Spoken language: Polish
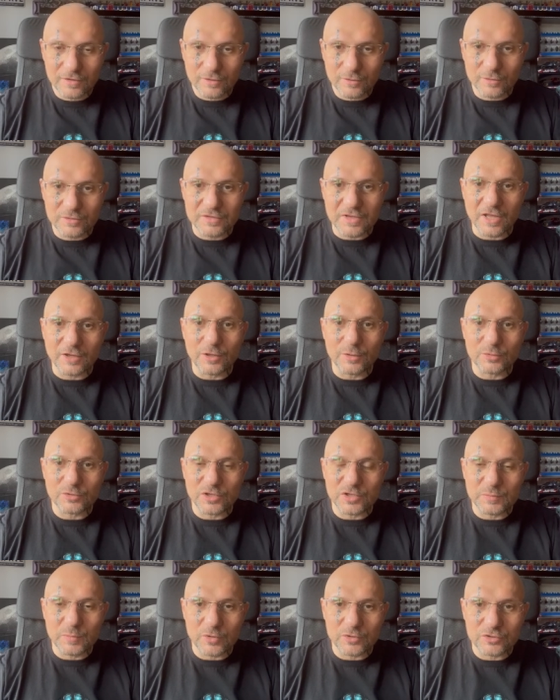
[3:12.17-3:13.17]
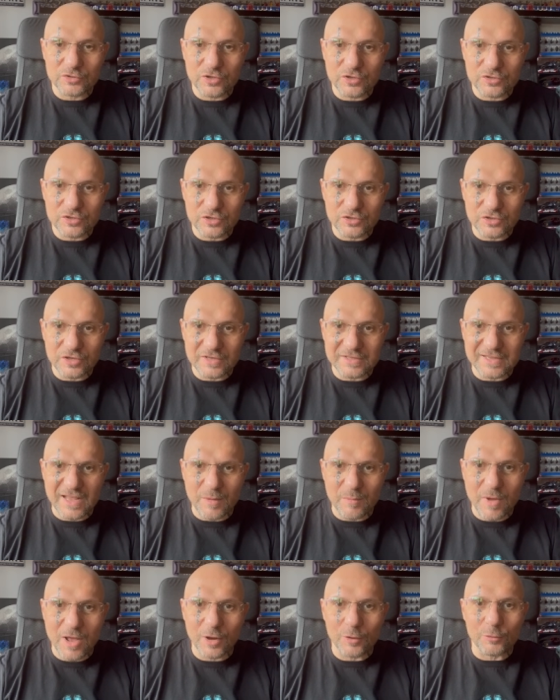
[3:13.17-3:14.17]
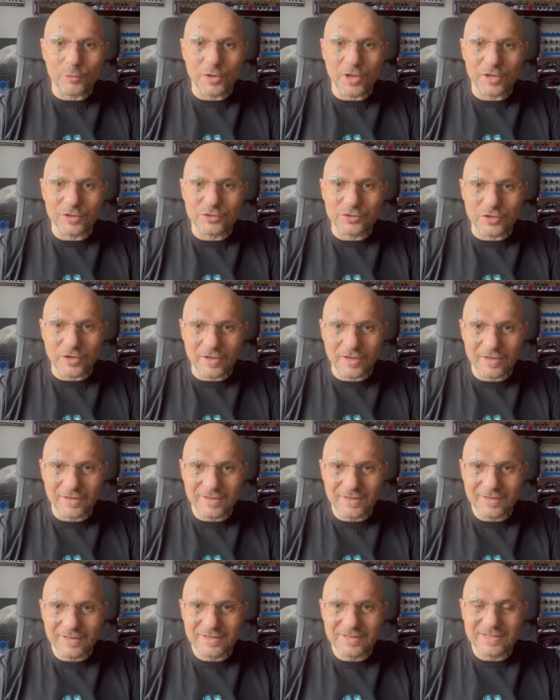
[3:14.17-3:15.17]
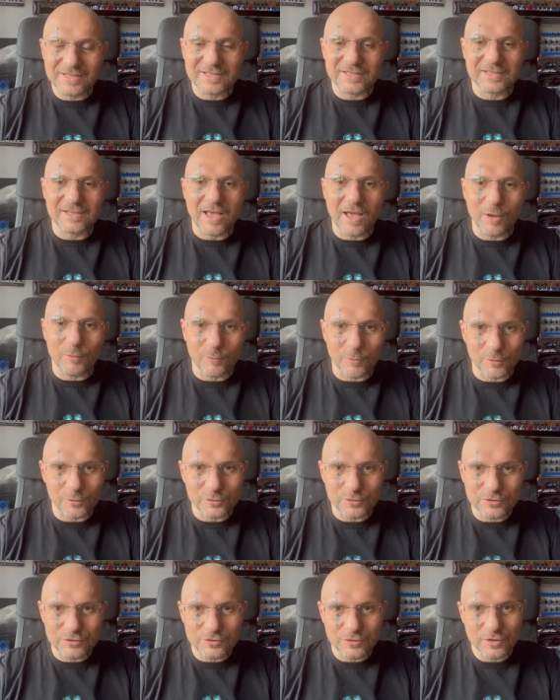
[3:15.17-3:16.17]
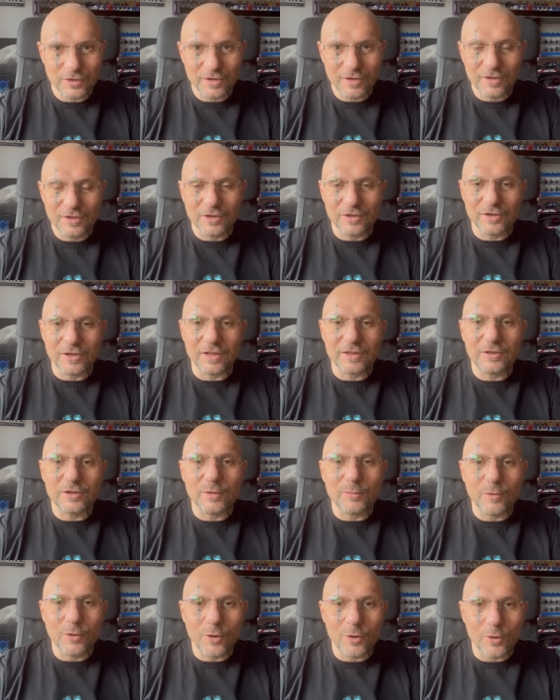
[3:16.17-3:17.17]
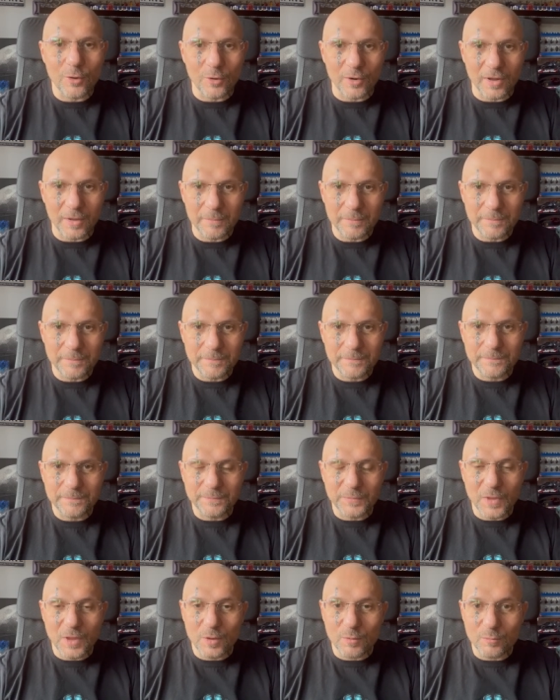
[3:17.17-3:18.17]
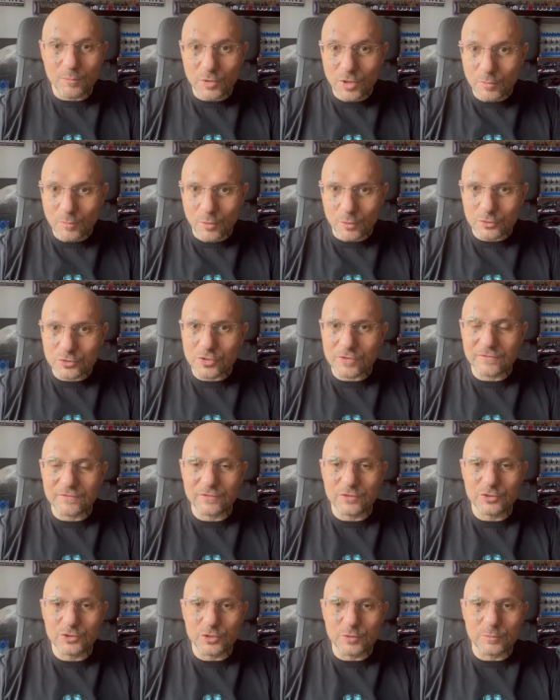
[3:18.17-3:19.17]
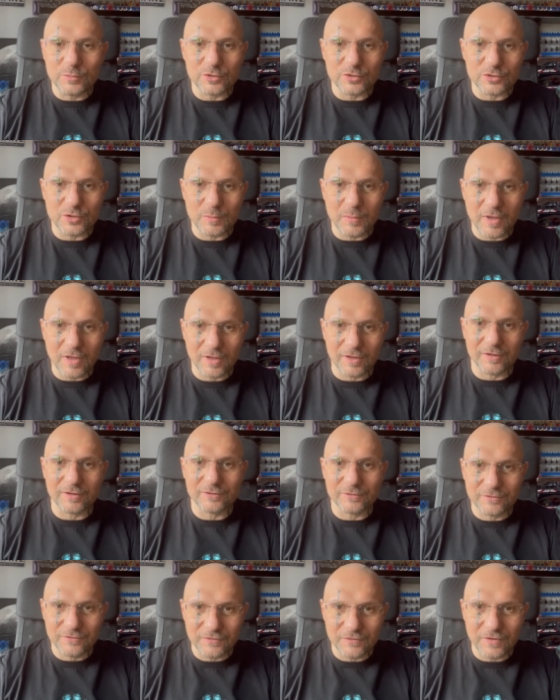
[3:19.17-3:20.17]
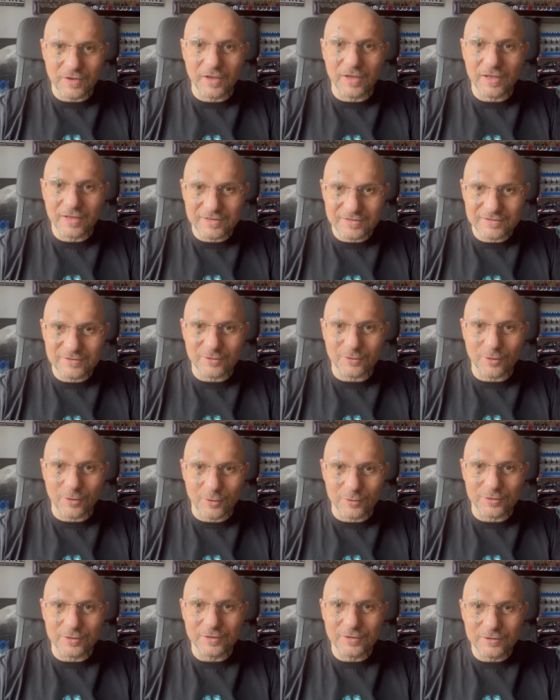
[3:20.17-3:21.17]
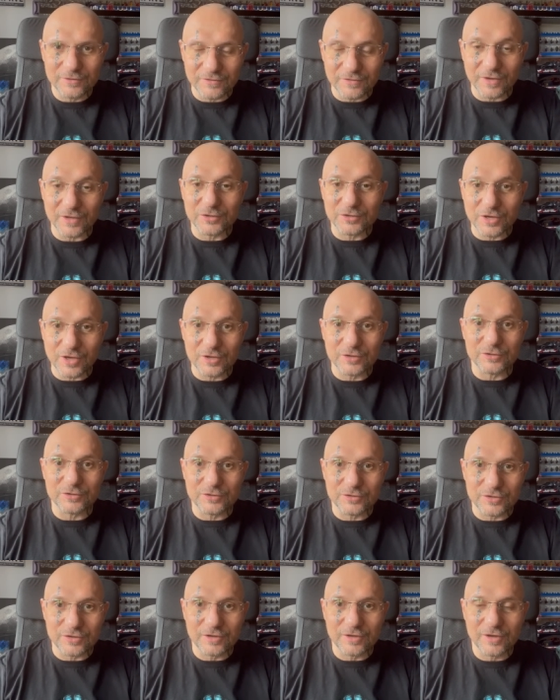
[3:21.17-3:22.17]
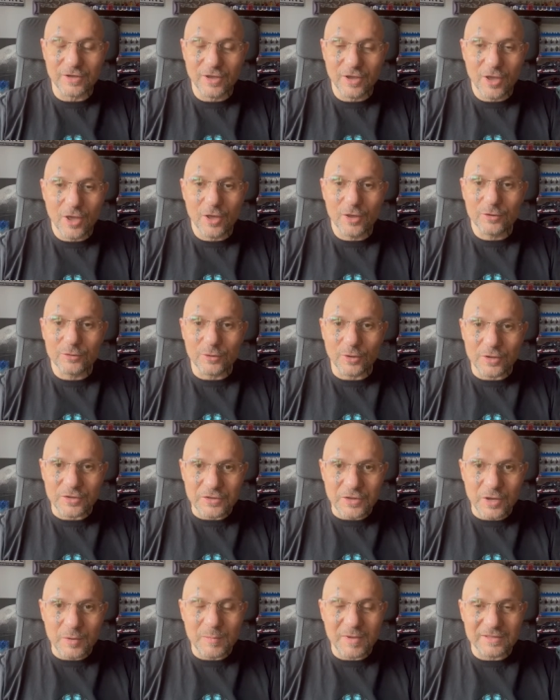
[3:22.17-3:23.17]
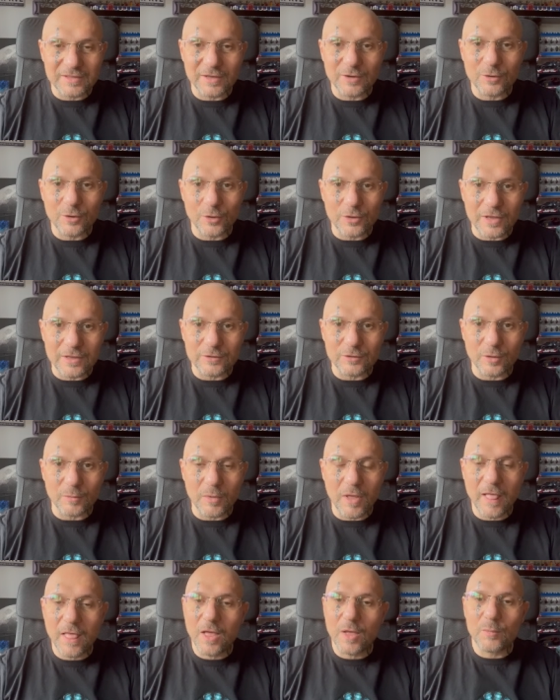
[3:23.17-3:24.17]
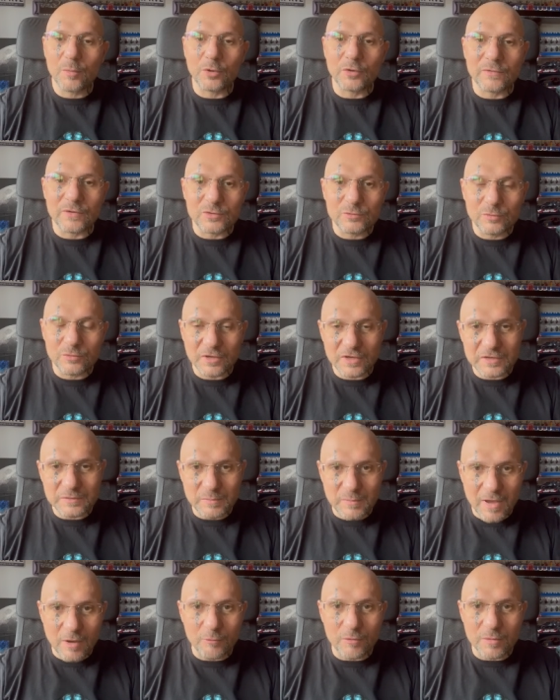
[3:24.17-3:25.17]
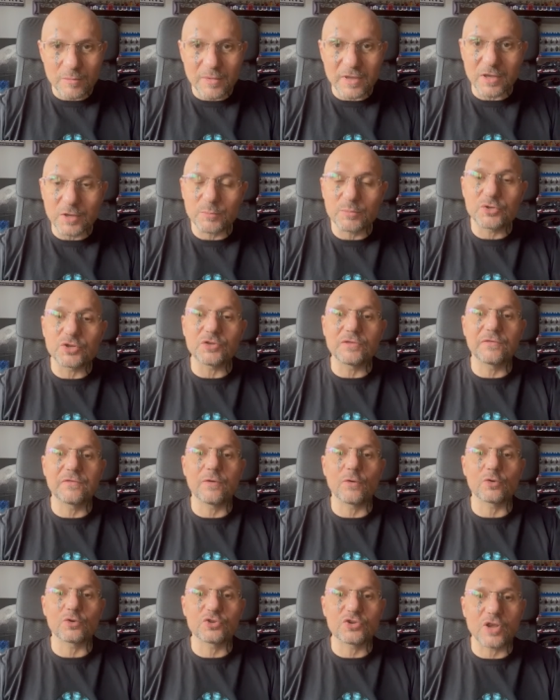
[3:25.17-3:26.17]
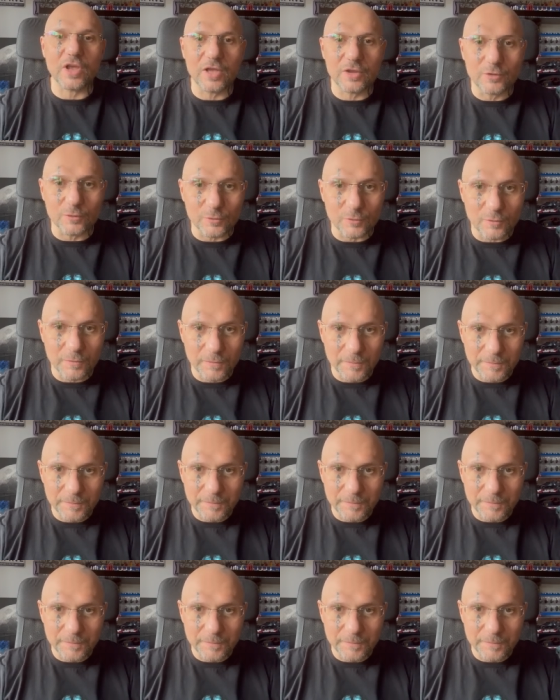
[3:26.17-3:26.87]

to zanim się spostrzeżecie, zamalujecie całość jednym kolorem, mimo że widzimy, że ma dwie strony, dwie części, to jednak ma tylko jedną, ponieważ tu jest mały myk przy tworzeniu.